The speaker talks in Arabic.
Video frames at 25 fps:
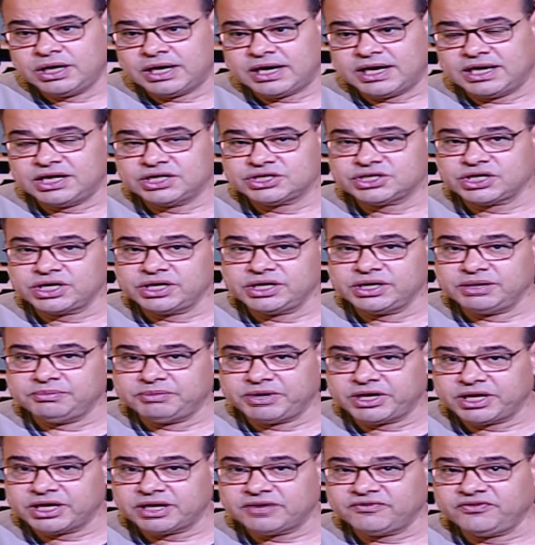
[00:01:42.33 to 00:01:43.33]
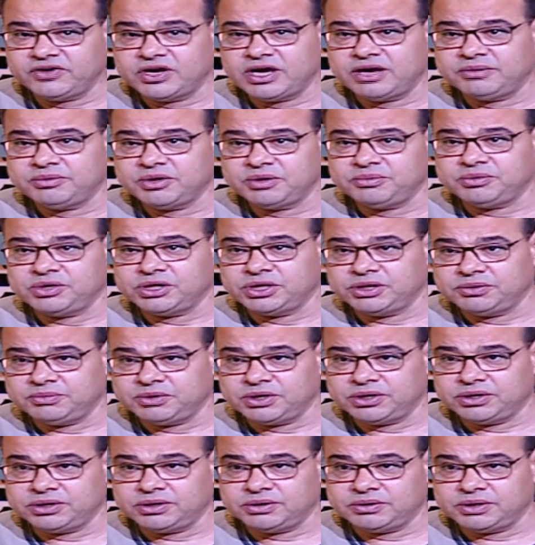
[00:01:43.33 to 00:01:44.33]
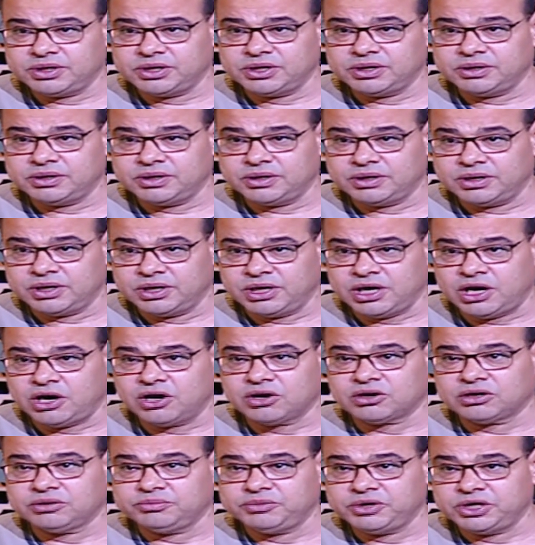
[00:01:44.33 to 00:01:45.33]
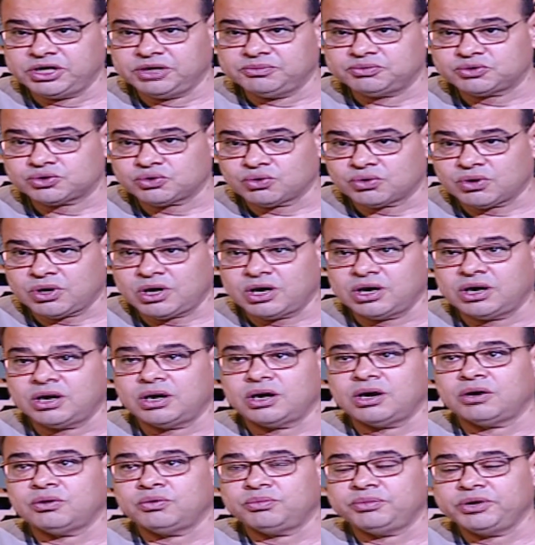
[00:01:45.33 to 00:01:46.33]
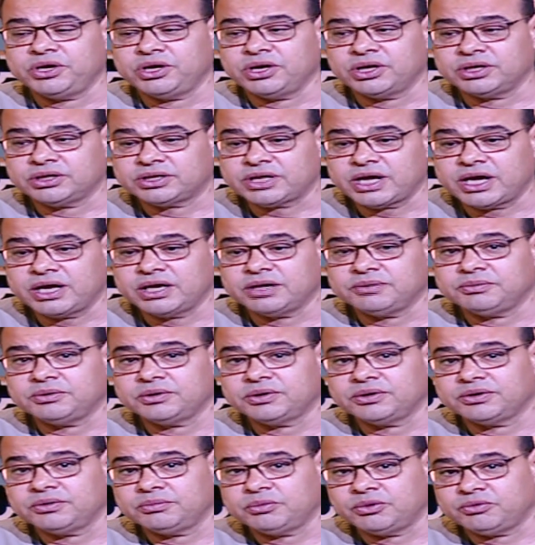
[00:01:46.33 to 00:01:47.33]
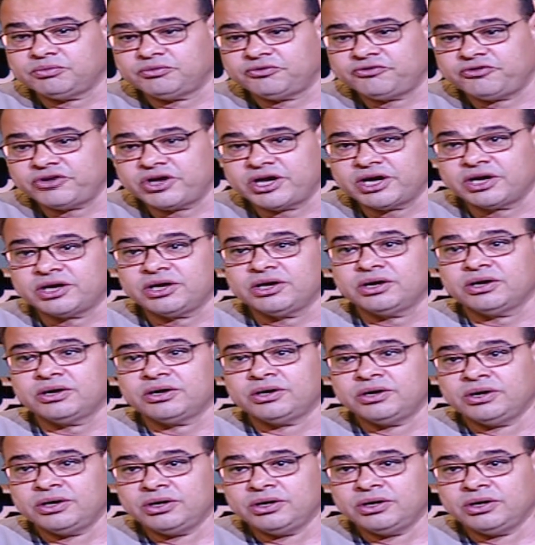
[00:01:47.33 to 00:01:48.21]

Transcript: علشان المناخ فيها بي بي بي الحر الحر بيجي بسرعه او بينتهي مفاجئ